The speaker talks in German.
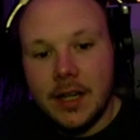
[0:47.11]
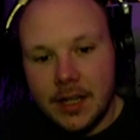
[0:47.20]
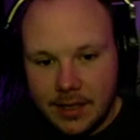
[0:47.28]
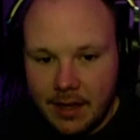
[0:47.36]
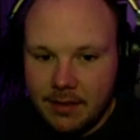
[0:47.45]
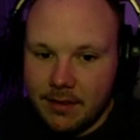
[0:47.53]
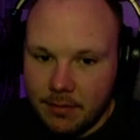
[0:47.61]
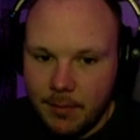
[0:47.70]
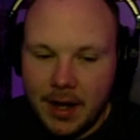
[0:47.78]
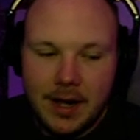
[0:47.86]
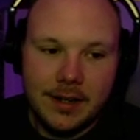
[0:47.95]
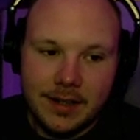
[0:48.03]
Das ist
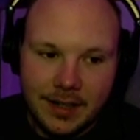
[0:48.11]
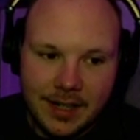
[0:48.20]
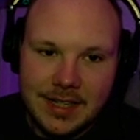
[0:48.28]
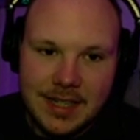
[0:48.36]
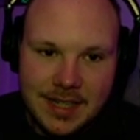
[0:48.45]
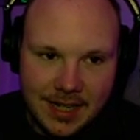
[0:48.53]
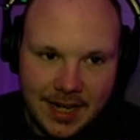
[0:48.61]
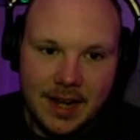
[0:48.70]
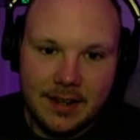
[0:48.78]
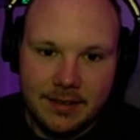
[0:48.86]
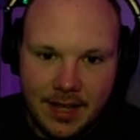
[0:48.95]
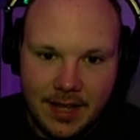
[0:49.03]
mal ein richtig
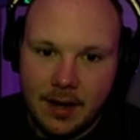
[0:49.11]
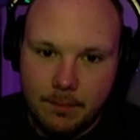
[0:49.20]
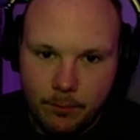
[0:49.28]
geiles tank